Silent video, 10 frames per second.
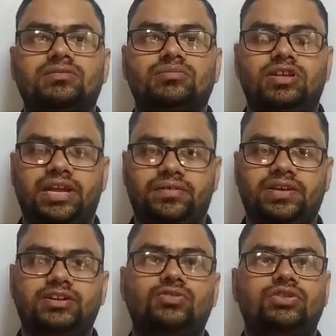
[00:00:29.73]

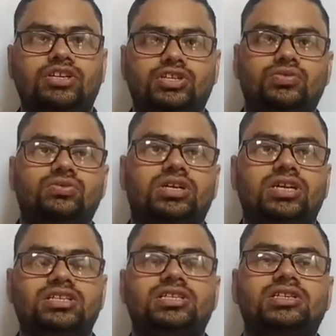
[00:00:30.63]
11, 22,
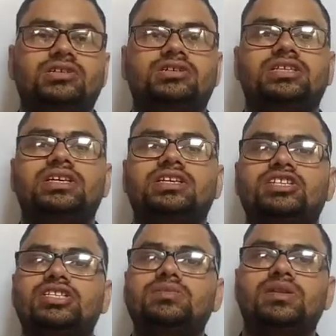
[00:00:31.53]
33 से
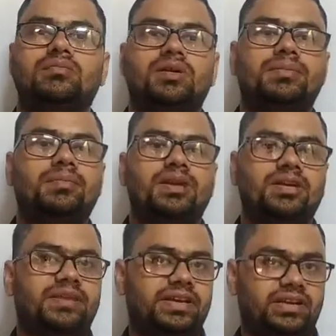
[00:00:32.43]
किसी भी नंबर में
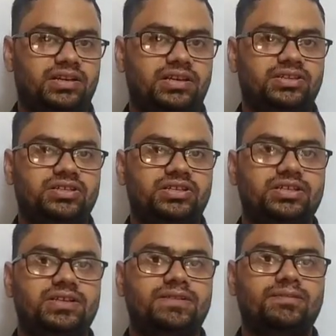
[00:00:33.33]
मल्टीप्लाई करना ठीक
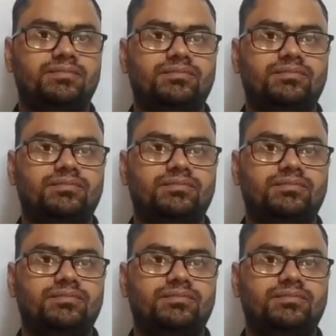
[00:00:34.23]
है ना